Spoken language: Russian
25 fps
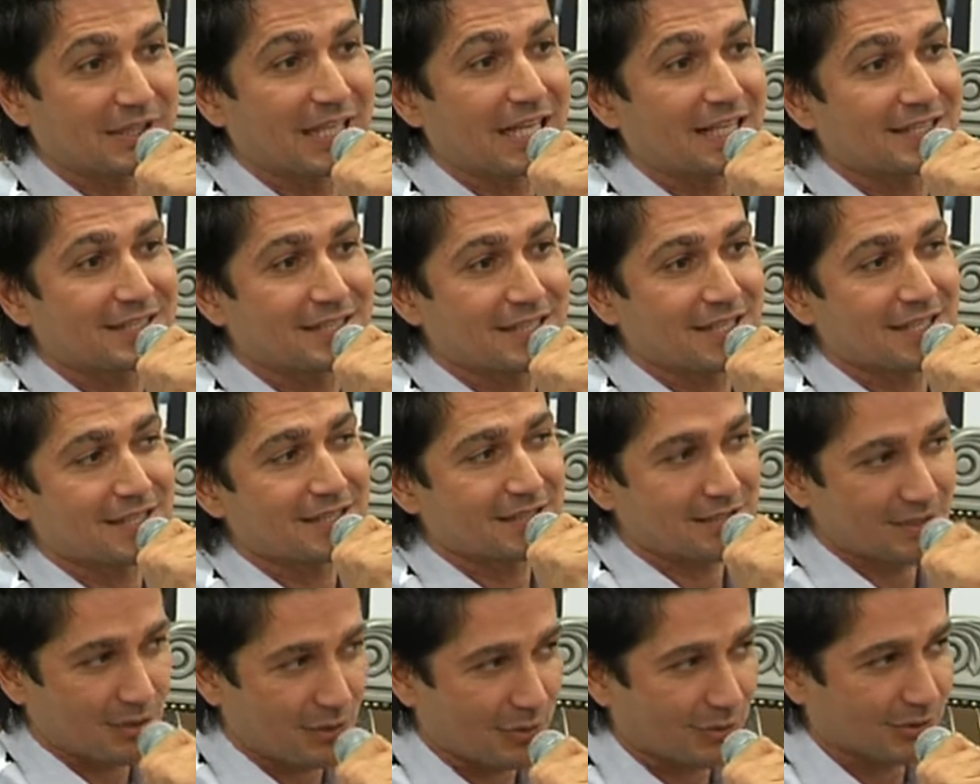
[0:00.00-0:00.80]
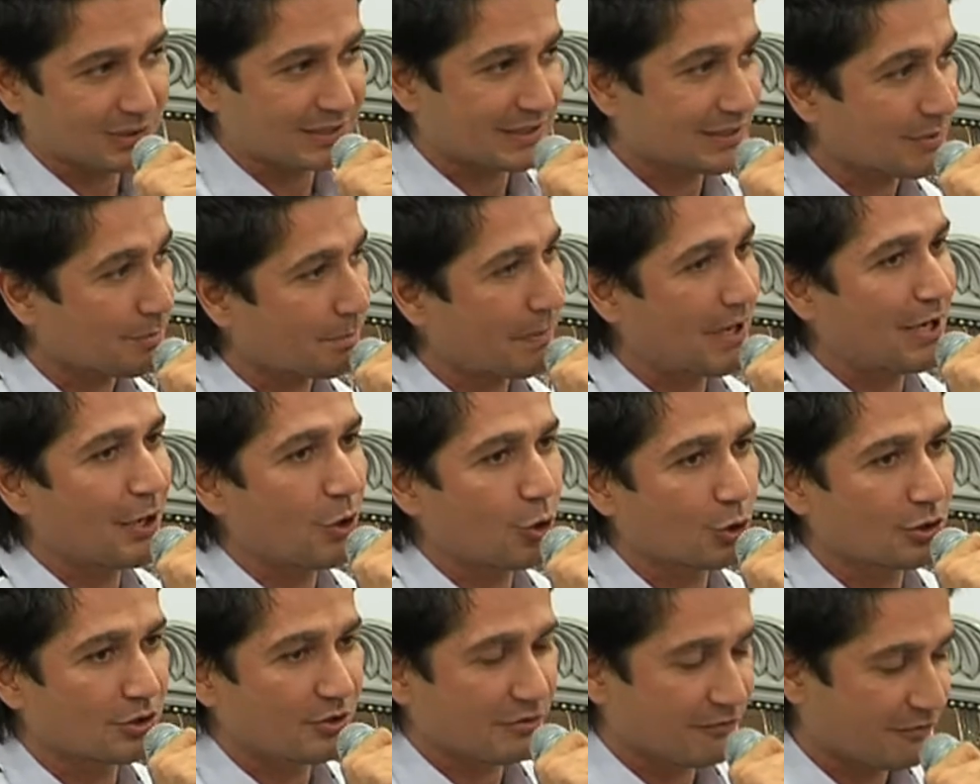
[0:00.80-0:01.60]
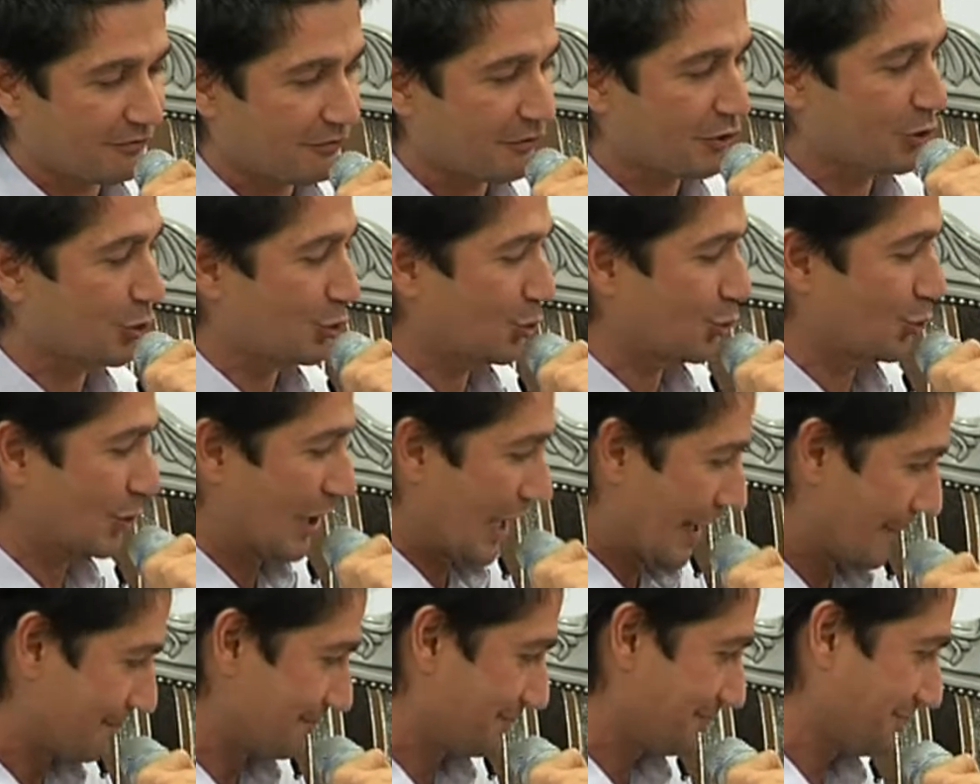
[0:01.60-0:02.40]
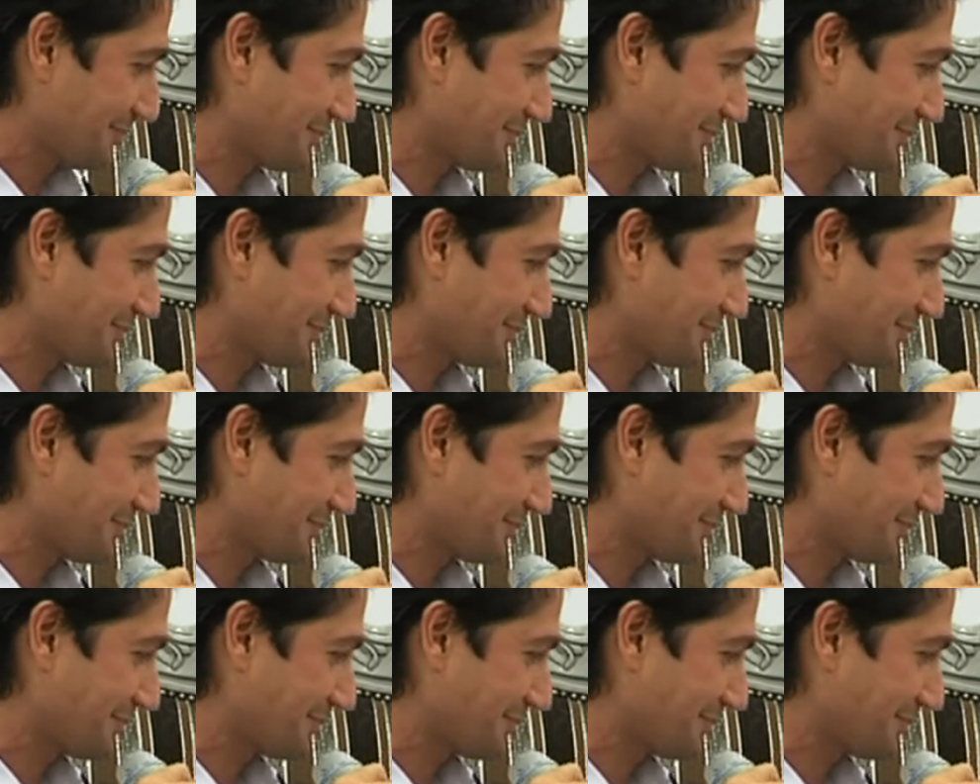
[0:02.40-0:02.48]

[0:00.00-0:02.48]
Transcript: «Dancing Souls. Полет в не туда».